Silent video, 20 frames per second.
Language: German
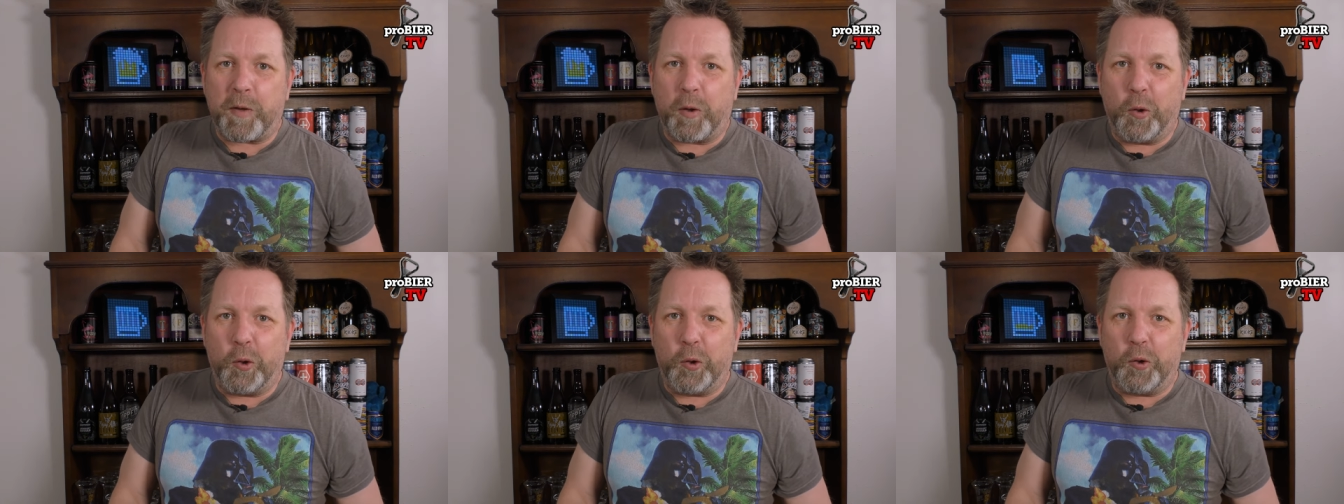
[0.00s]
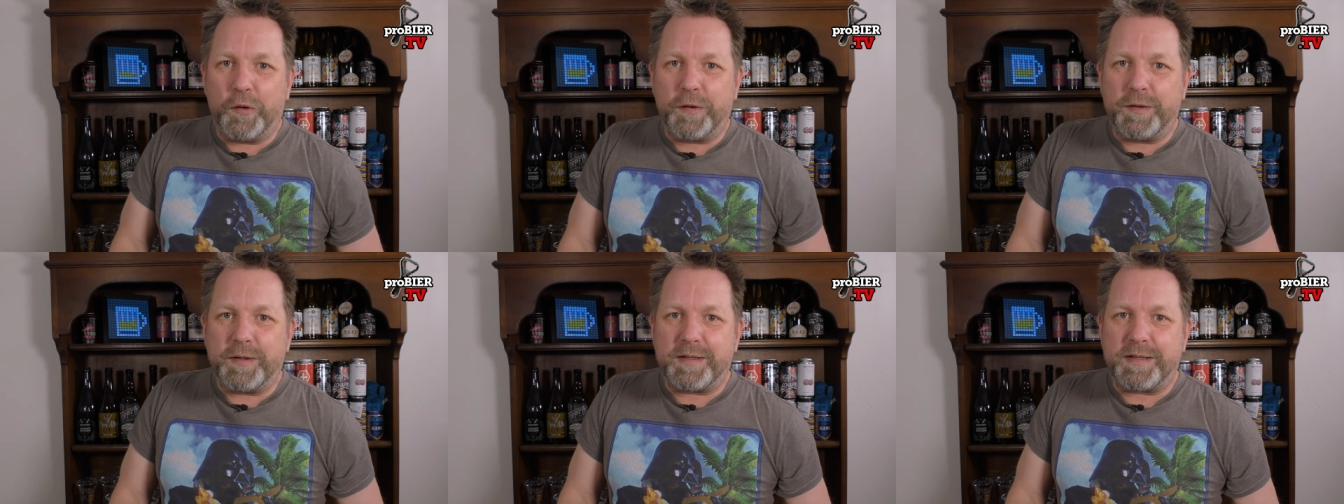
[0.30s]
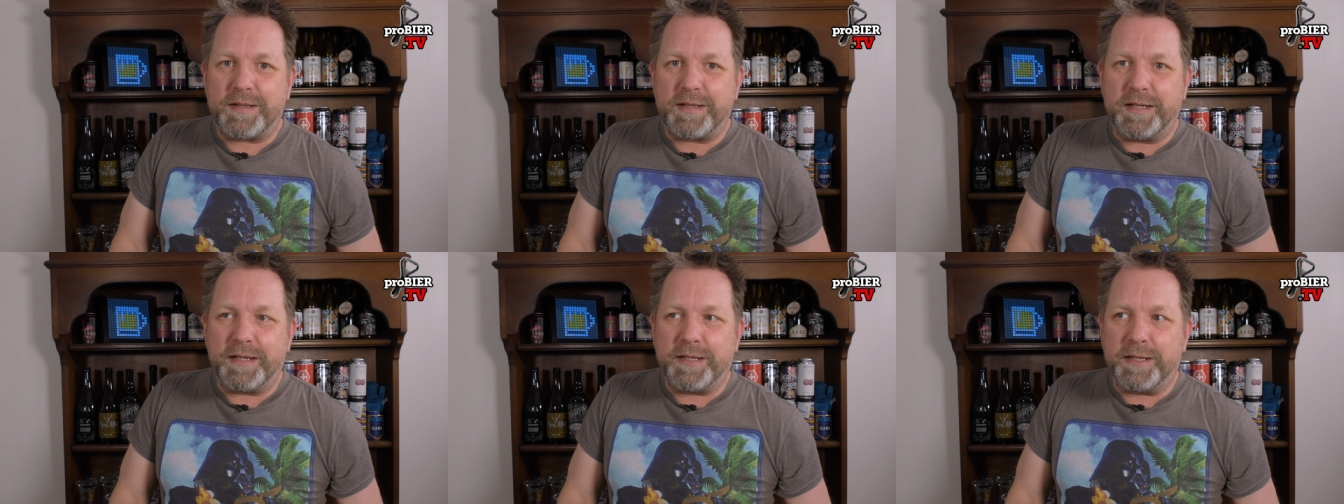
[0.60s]

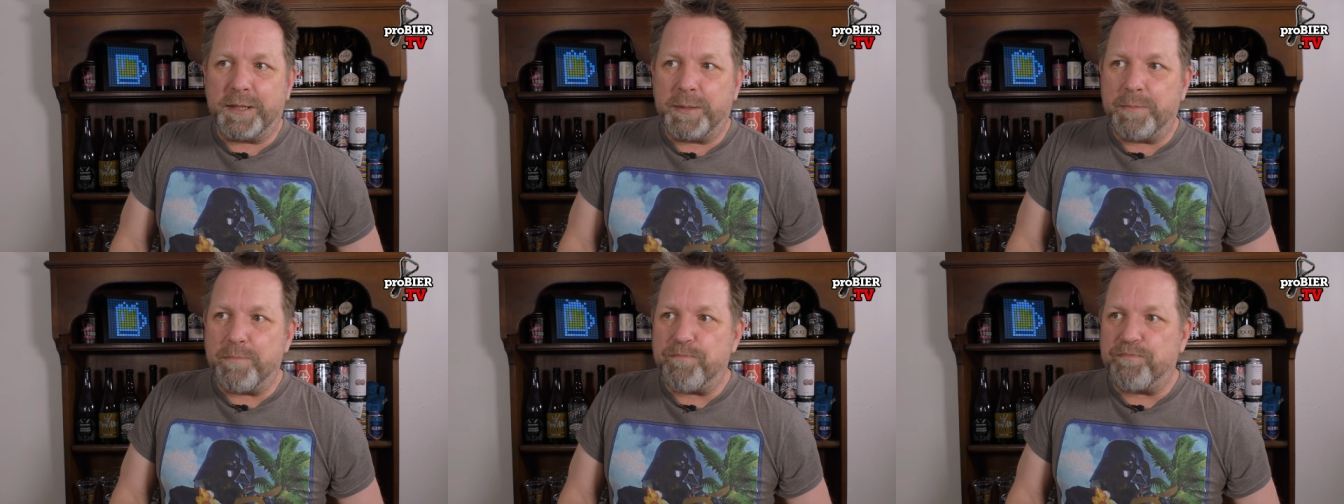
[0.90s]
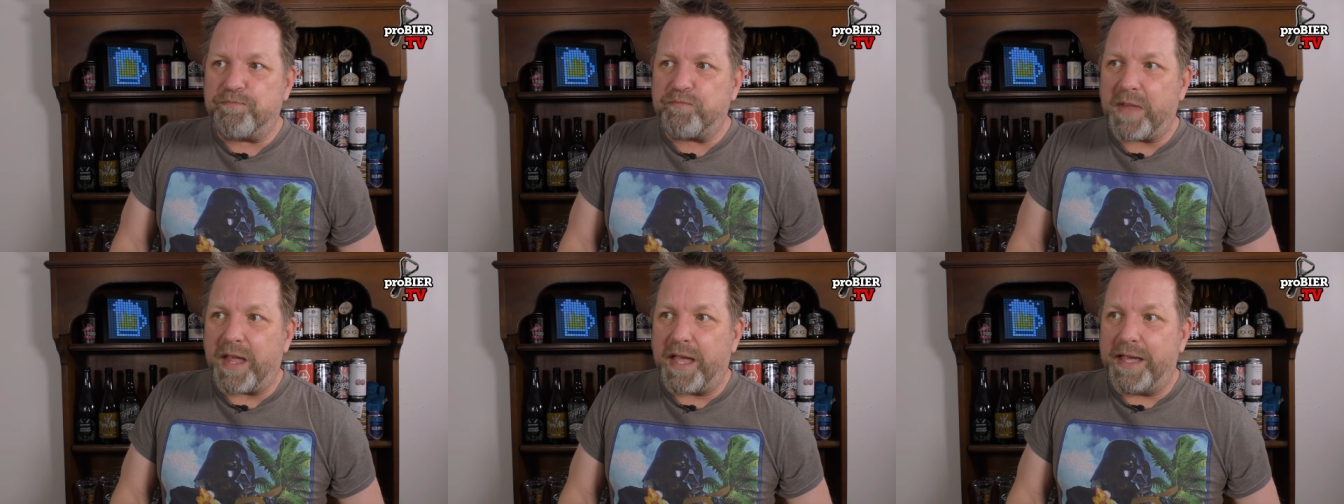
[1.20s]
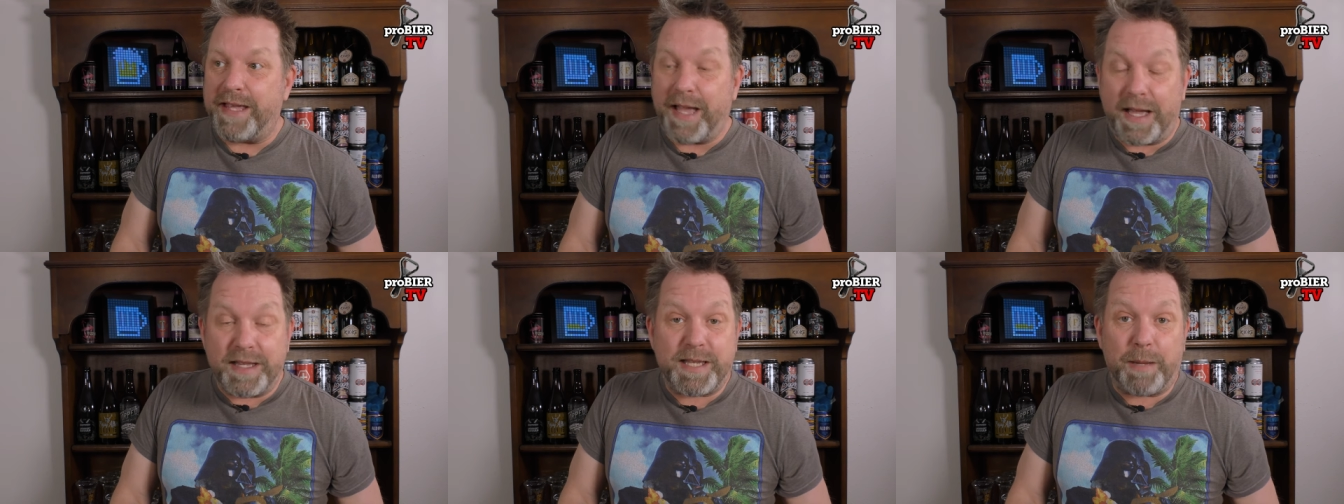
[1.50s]
Und ähm,
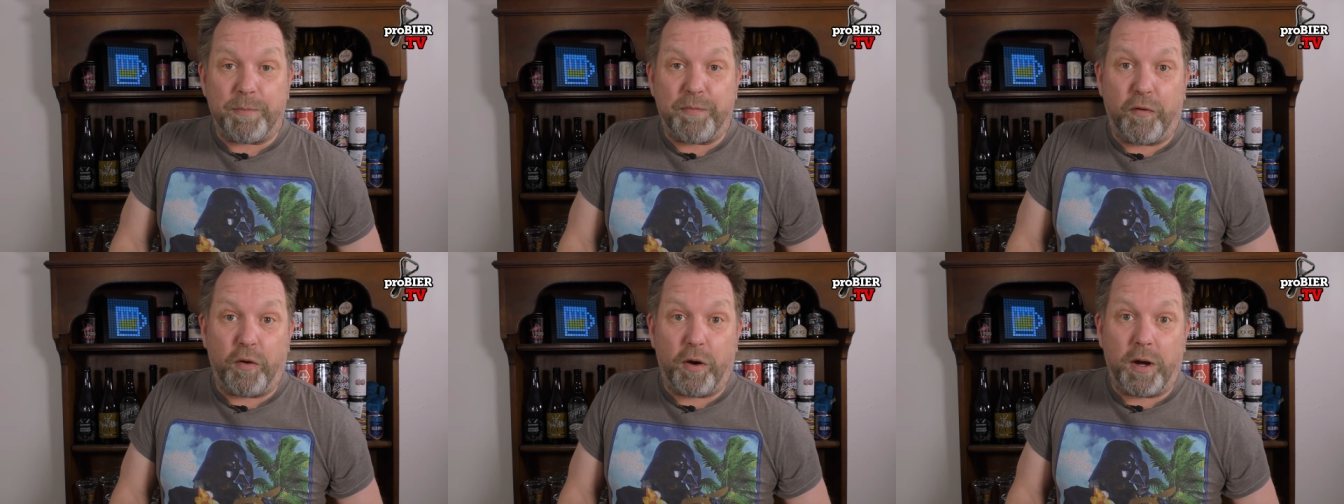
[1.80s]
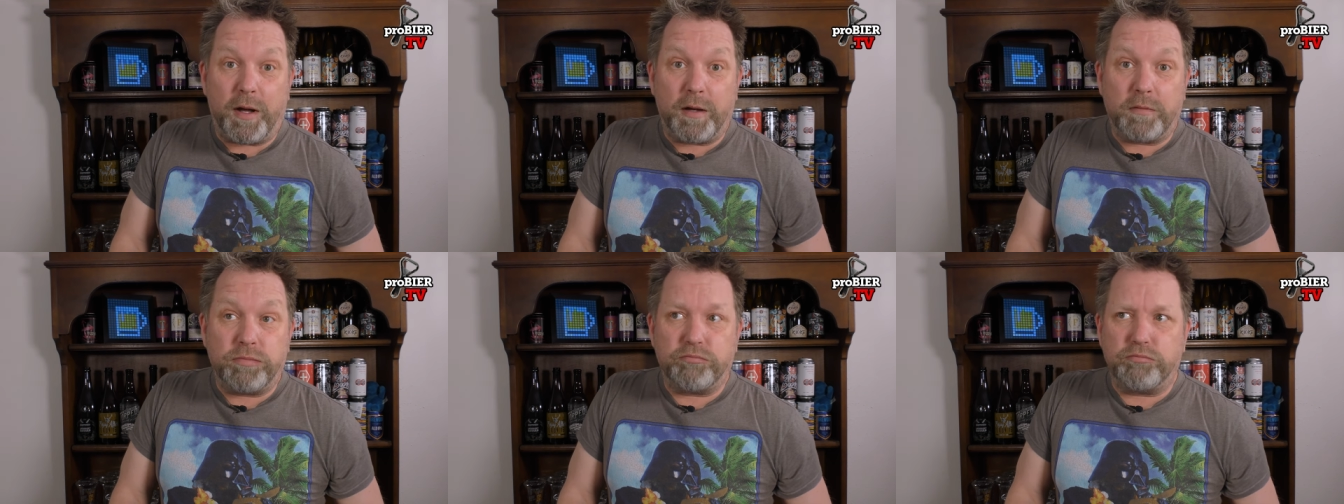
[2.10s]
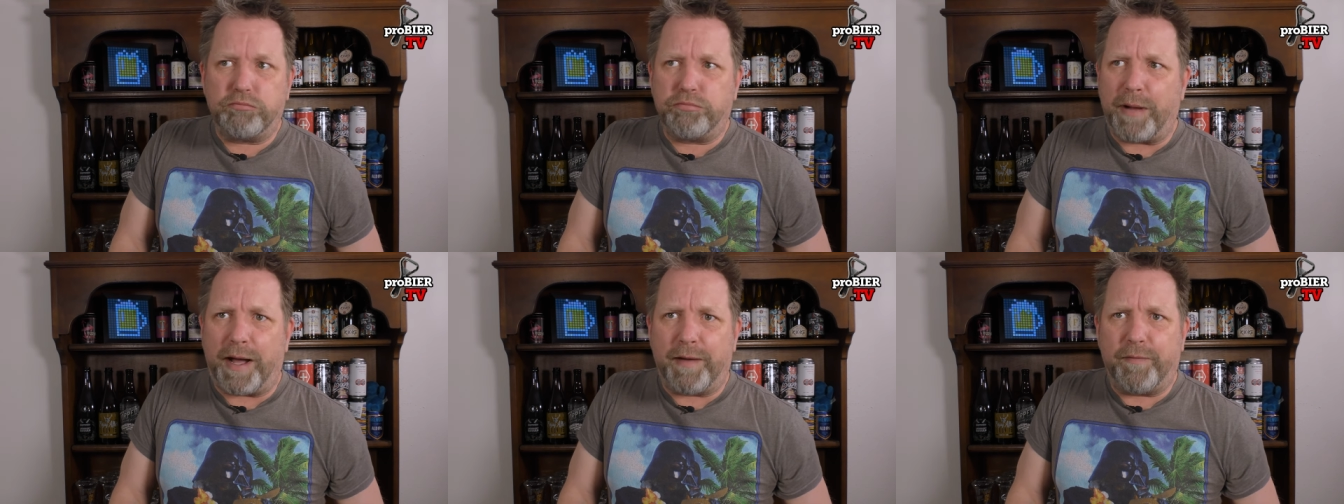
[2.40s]
ja, ich habe vor
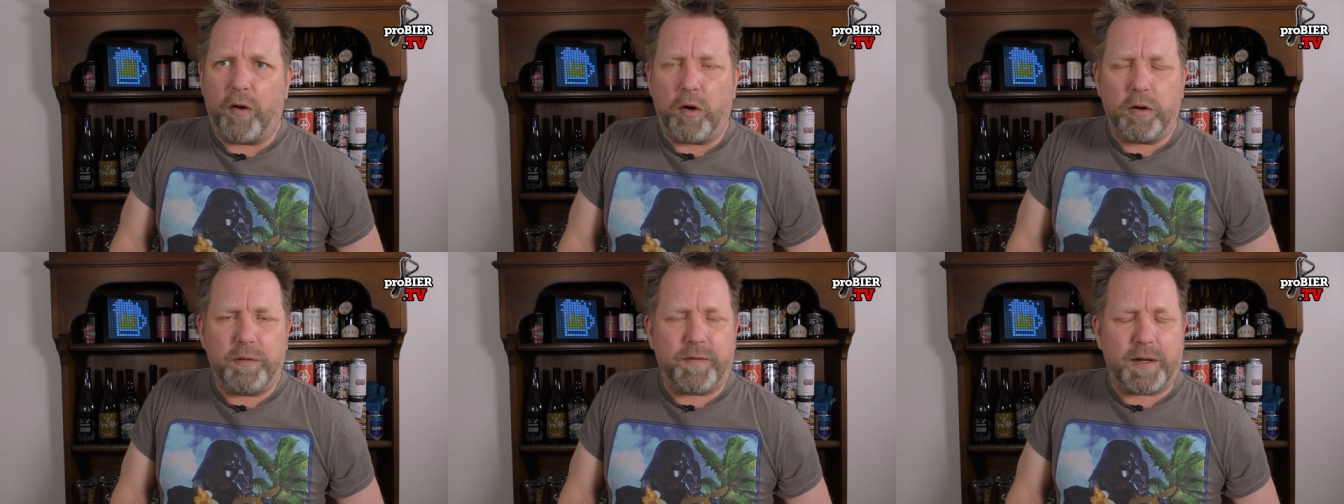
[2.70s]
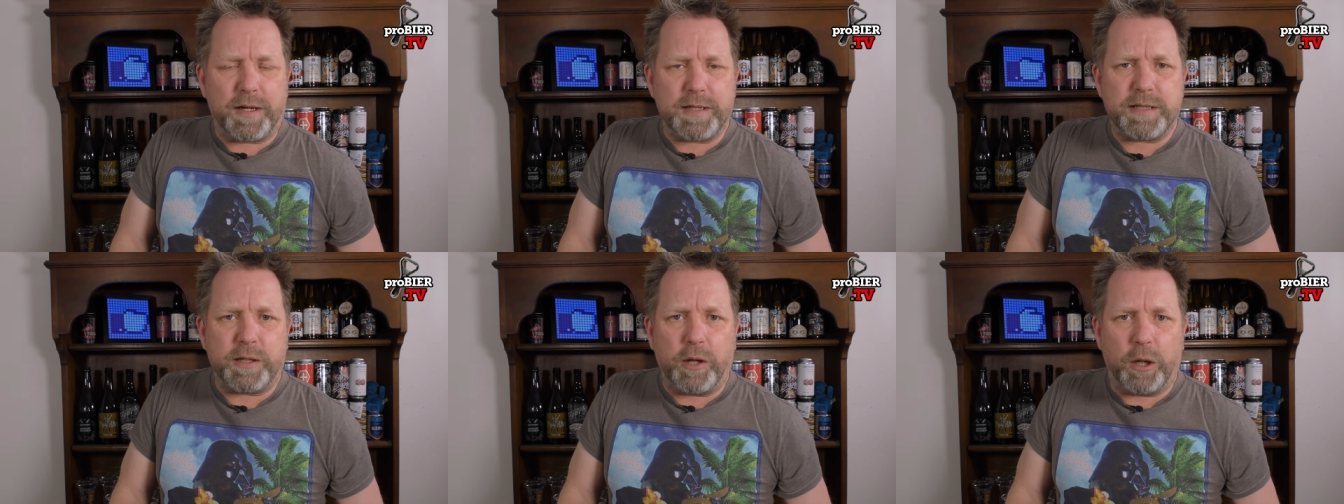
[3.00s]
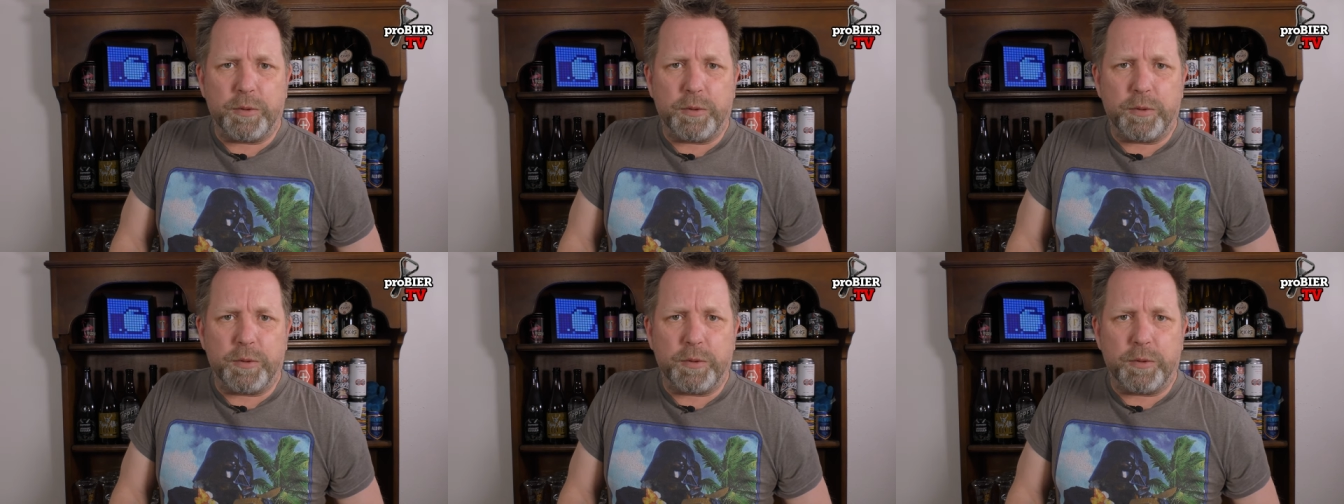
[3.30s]
ein paar Wochen war das,